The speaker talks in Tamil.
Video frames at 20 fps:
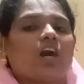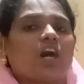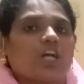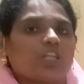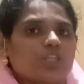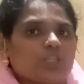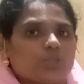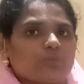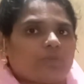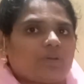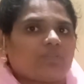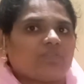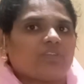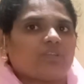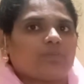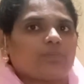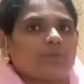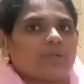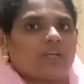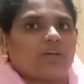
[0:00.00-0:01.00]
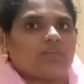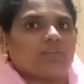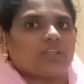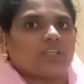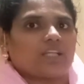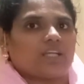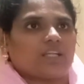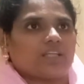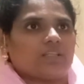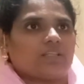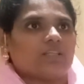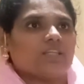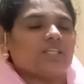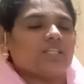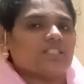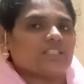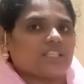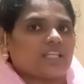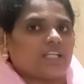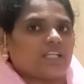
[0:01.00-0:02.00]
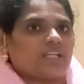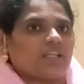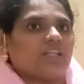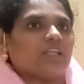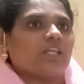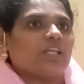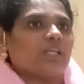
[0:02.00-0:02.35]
ஆத்தும வீட்பராக வந்தார் சரி